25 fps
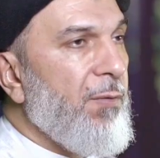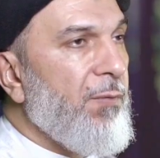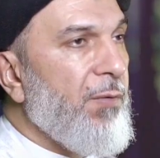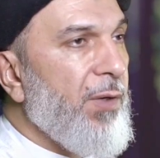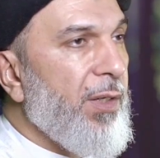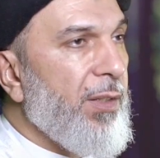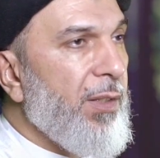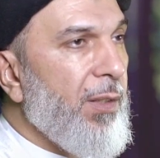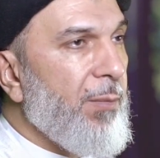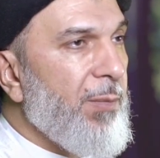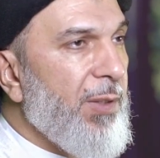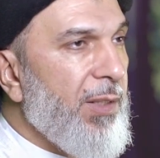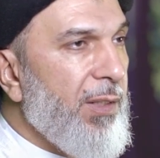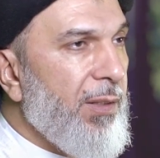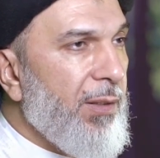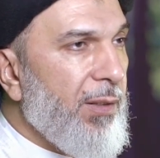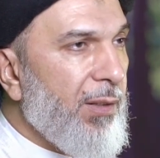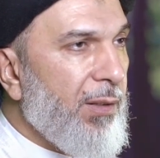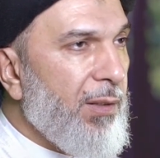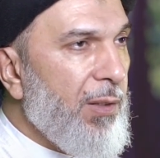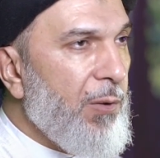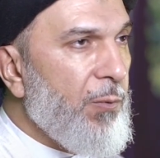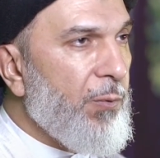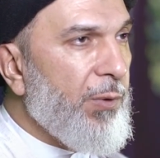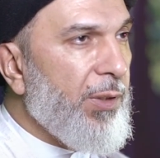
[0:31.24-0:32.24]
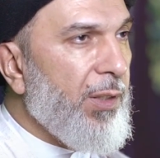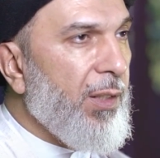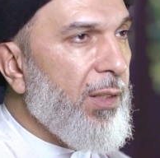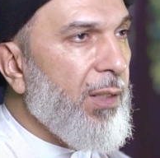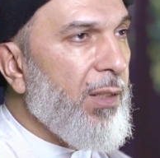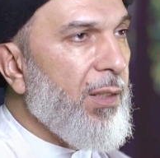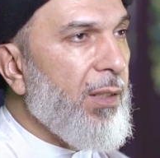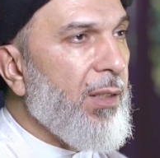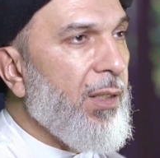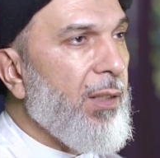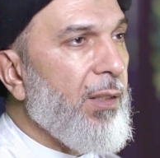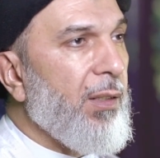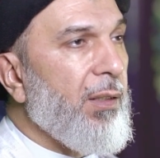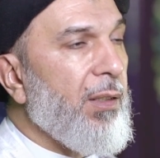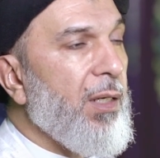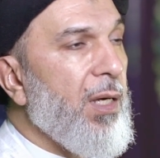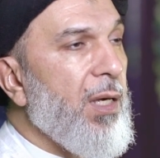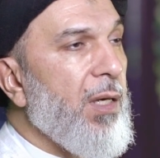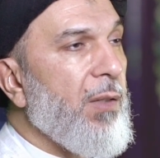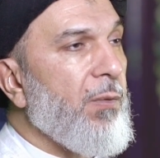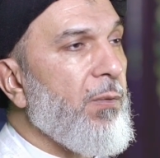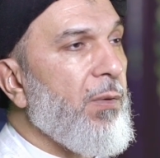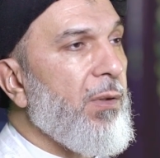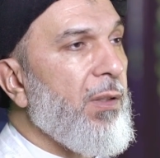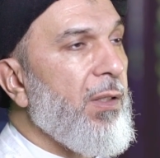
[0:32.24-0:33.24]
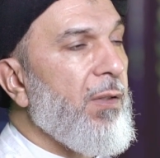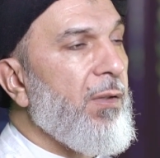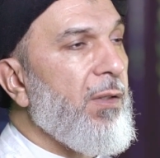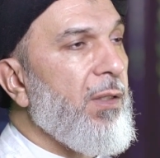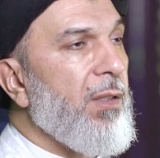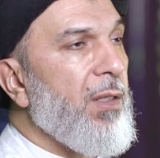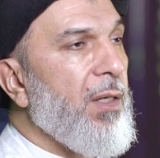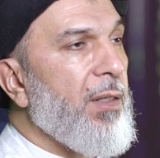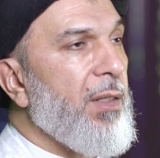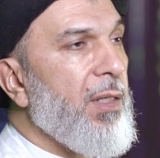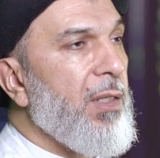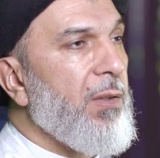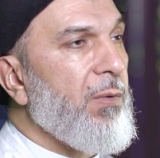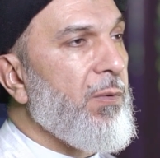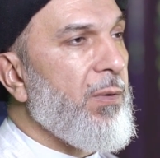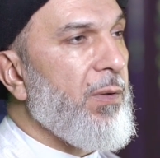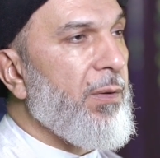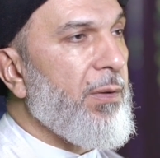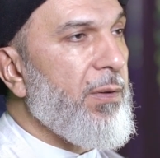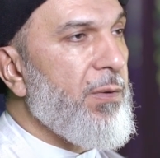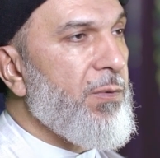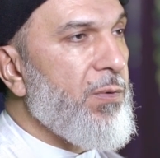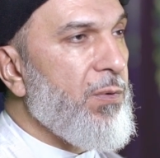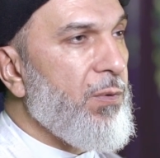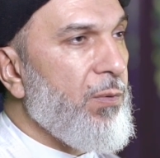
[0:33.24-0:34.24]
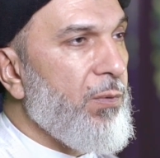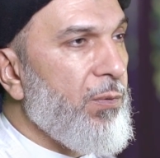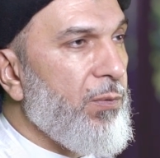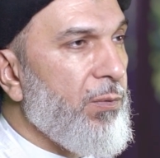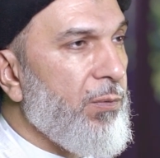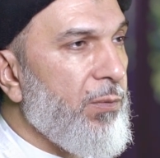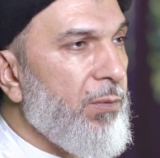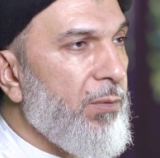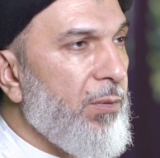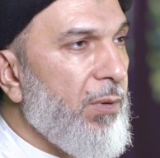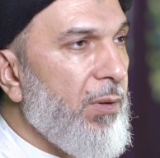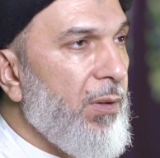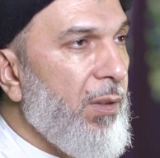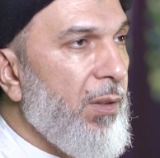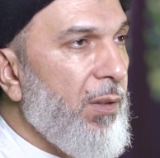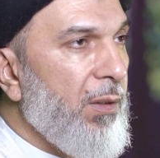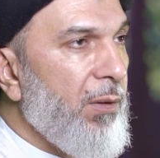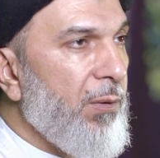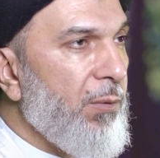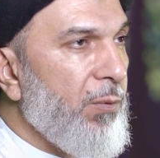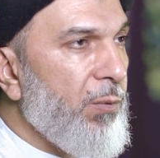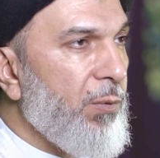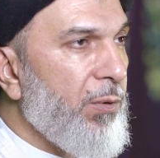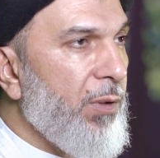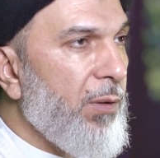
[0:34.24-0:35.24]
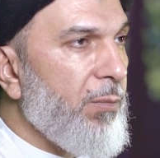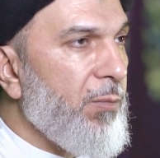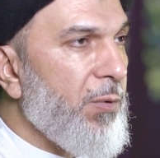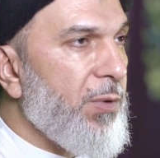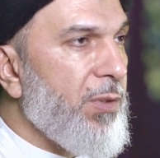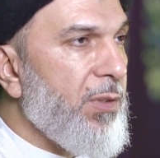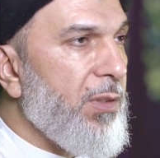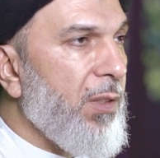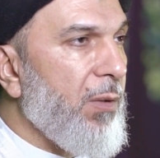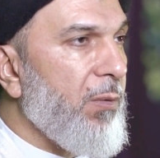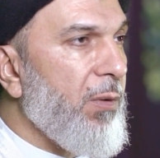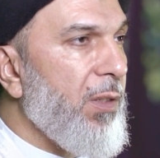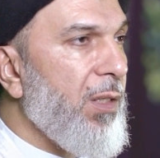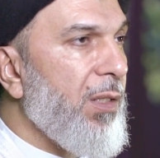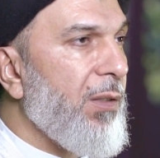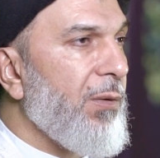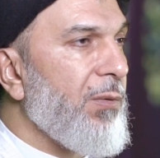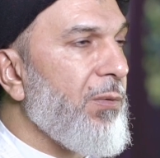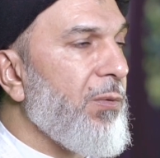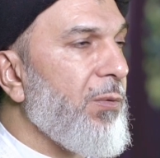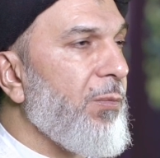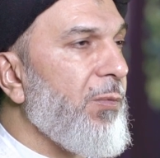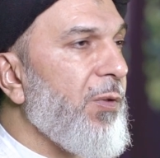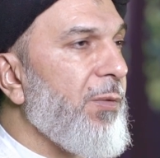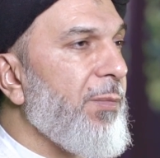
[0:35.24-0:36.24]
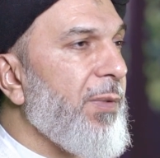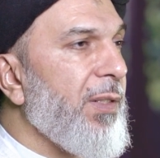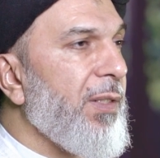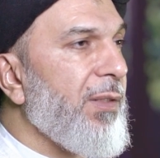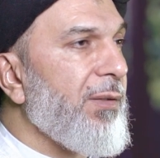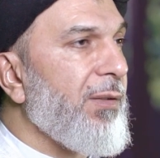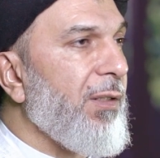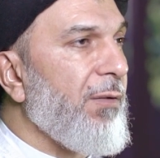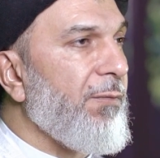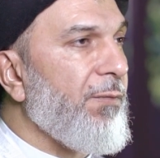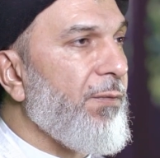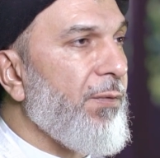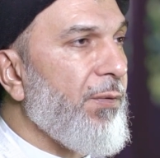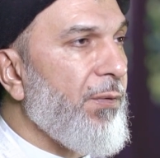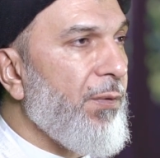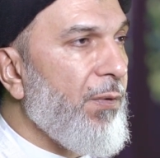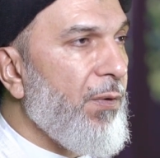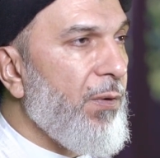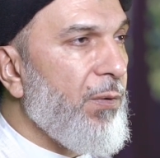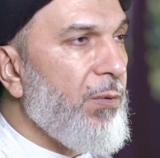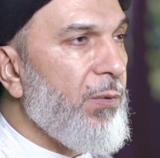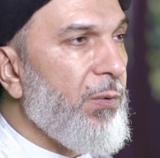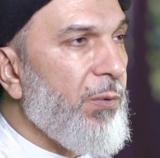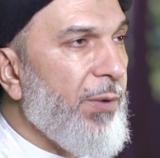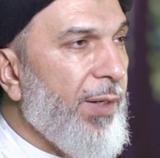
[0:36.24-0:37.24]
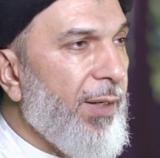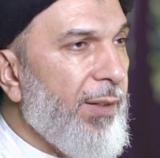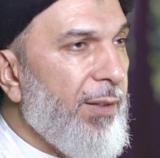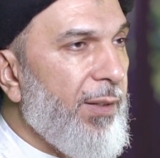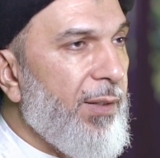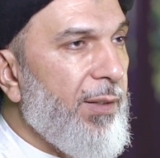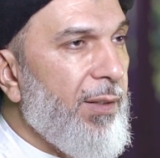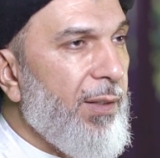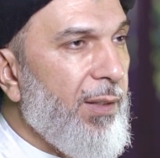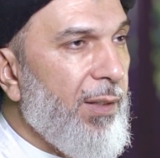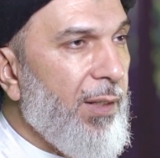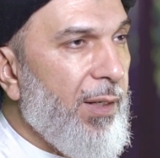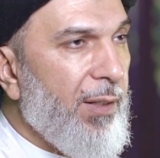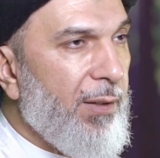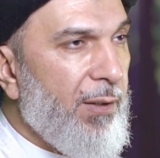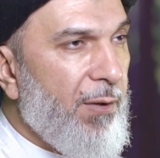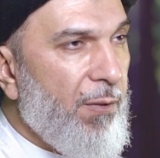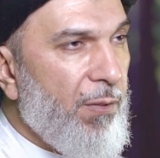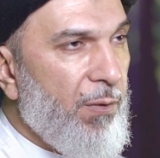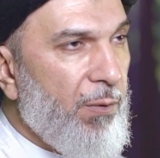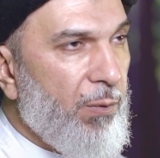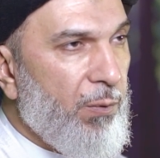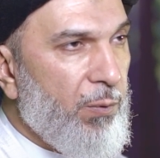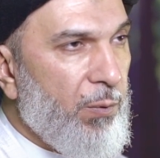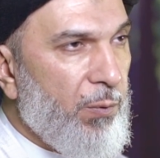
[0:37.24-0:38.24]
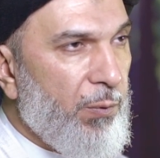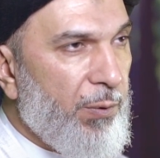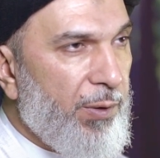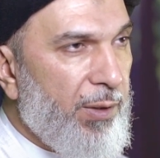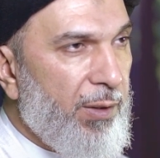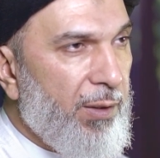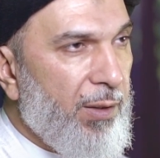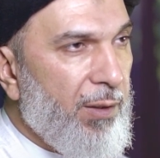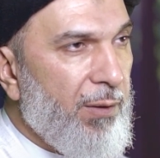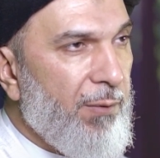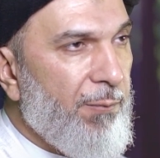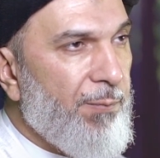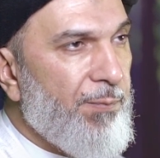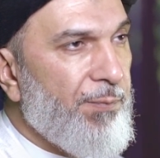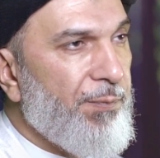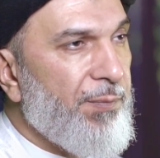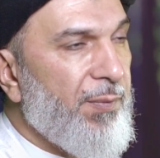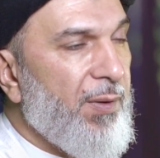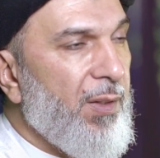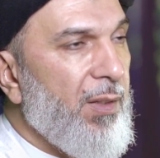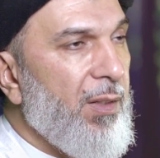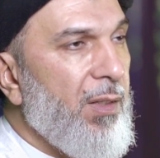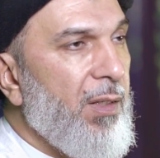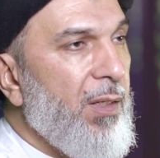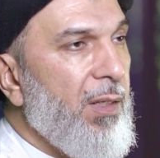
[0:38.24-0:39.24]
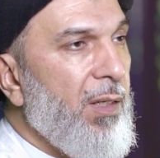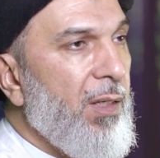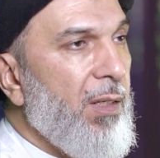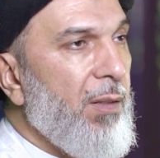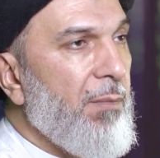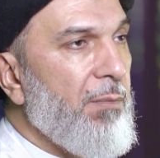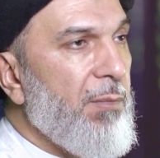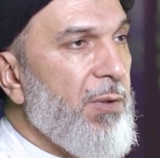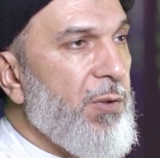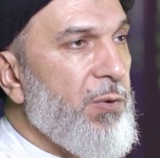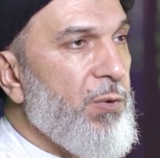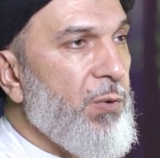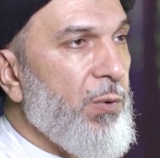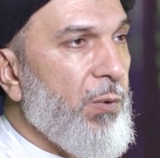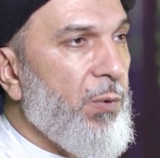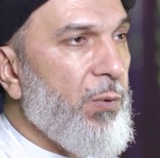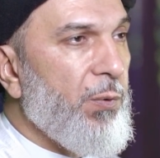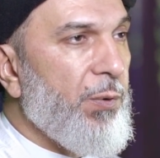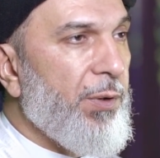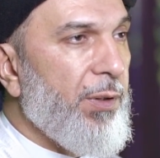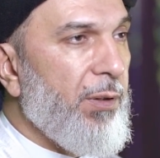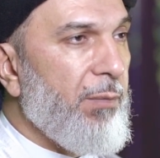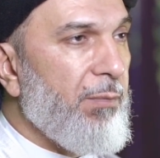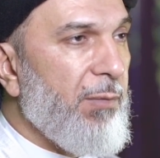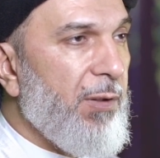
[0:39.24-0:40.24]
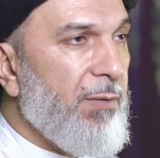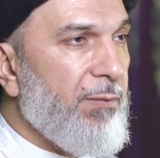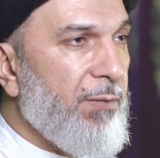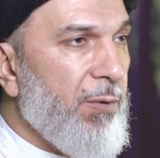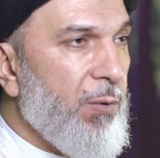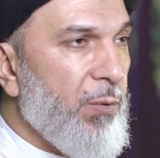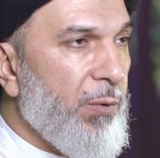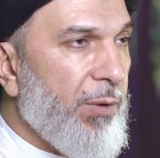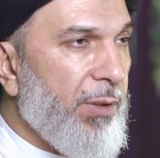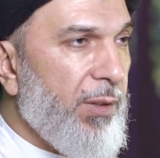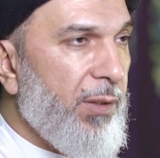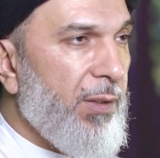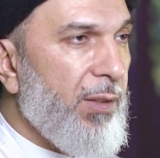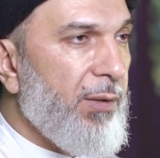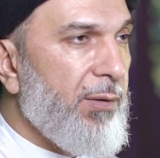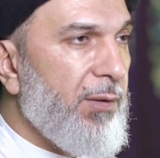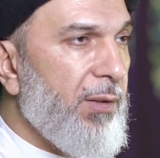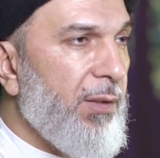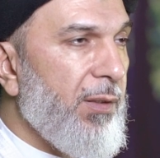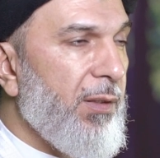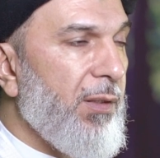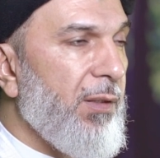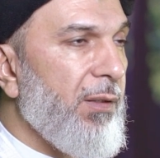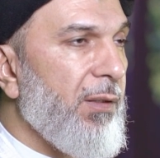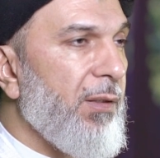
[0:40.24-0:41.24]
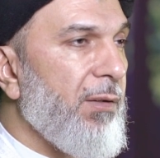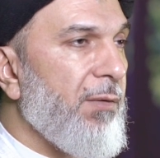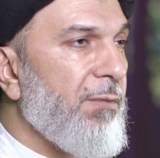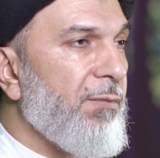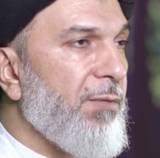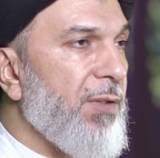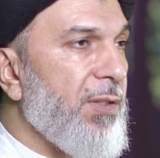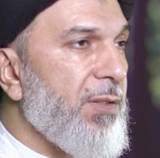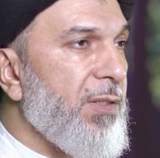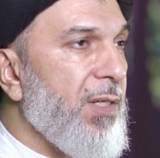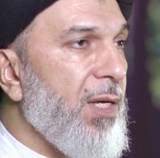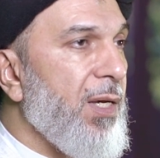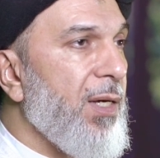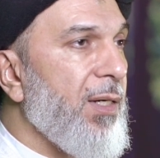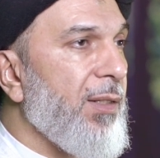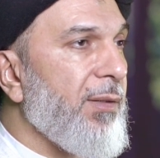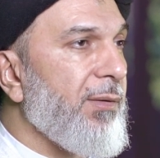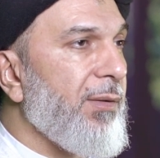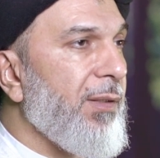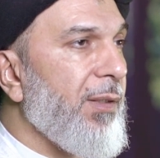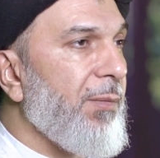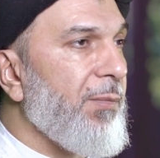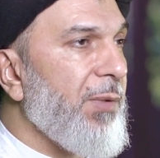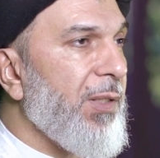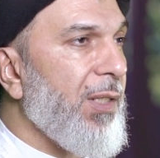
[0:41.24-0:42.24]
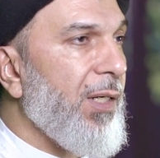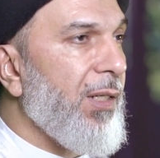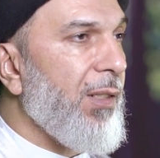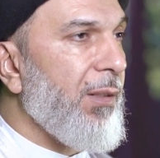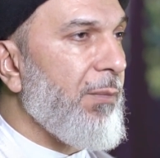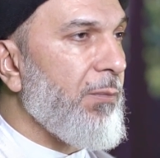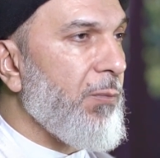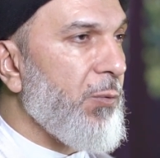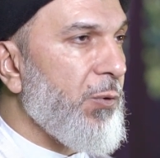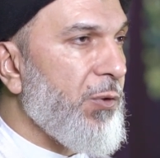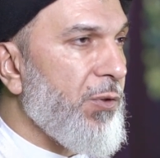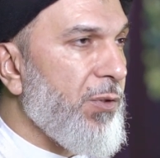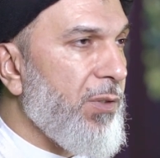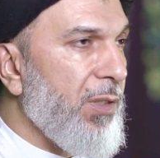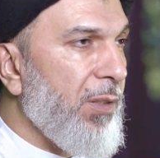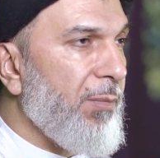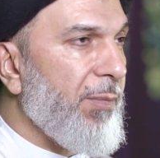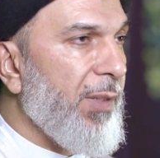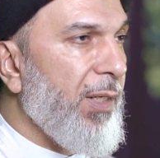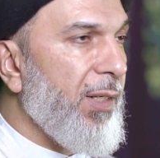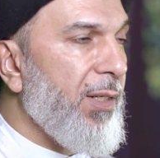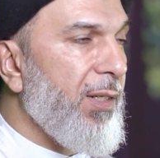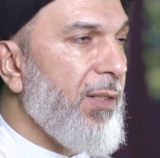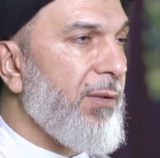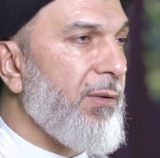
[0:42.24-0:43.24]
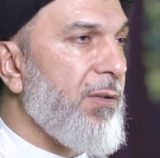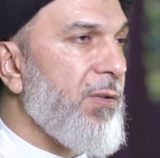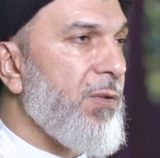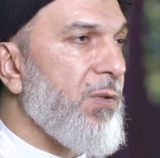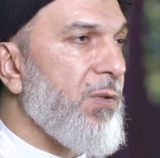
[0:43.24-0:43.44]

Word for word: فهي بين كونها الكائن الذي يراه الرجل دون مستواه بما تفرضه عليه الأنا الذكورية من شعور بالفوقية فساد بها المجتمعات